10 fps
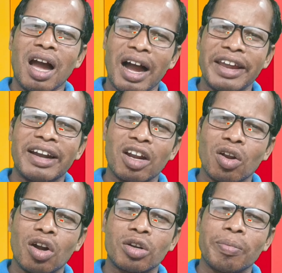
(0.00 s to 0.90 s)
আই হ্যাড আ
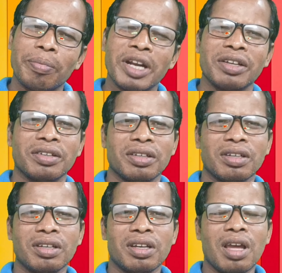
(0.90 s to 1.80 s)
লট অফ মানি
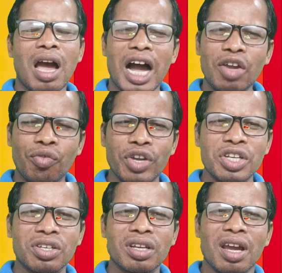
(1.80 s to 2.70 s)
আই উইশ
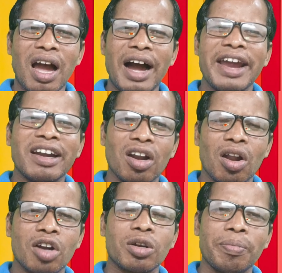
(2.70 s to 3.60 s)
আই হ্যাড আ
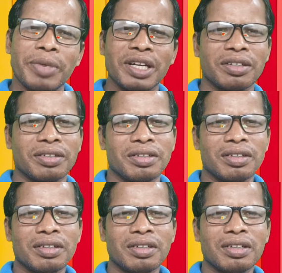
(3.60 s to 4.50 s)
লট অফ মানি
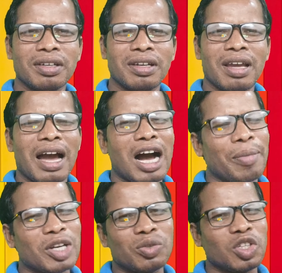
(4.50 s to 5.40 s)

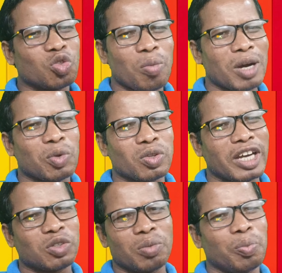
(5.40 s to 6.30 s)
আমার যদি তোমার মতো
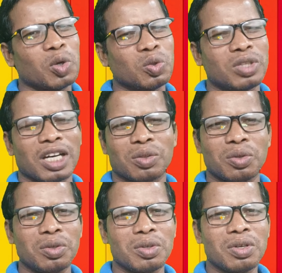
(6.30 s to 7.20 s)
একজন বন্ধু থাকতো
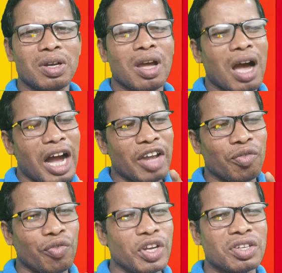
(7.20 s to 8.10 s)
আই
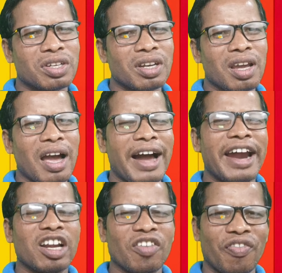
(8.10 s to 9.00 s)
উইশ আই
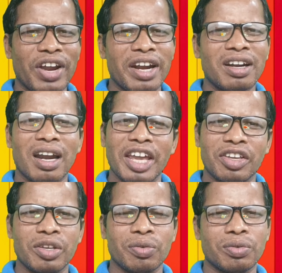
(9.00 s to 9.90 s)
হ্যাড আ ফ্রেন্ড লাইক
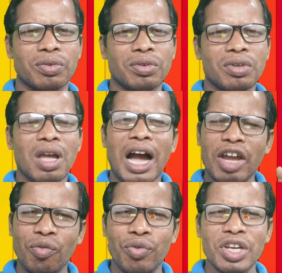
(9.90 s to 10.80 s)
ইউ আই
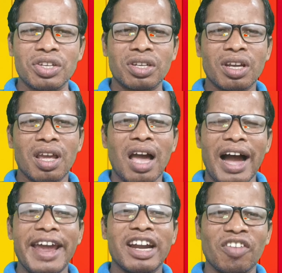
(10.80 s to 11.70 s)
উইশ
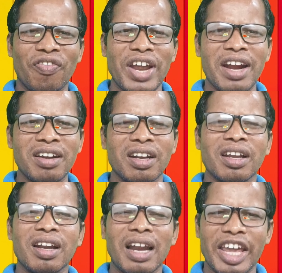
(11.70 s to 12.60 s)
আই হ্যাড আ ফ্রেন্ড
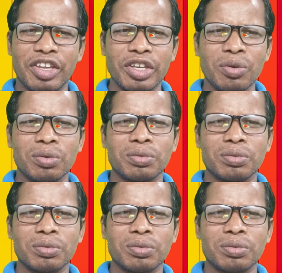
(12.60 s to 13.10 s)
লাইক ইউ